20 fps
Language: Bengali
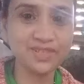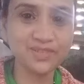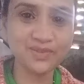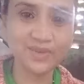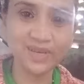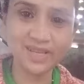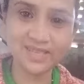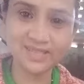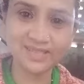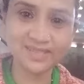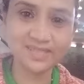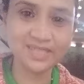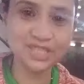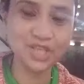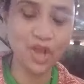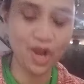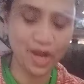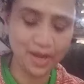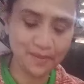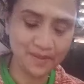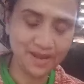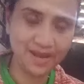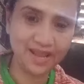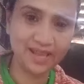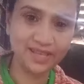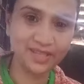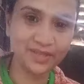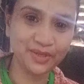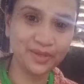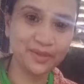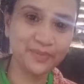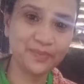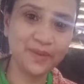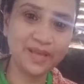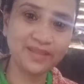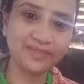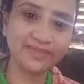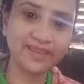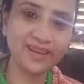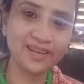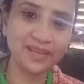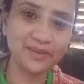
নিয়ে চলে এসেছি সকালবেলা এই দেখো পান্তা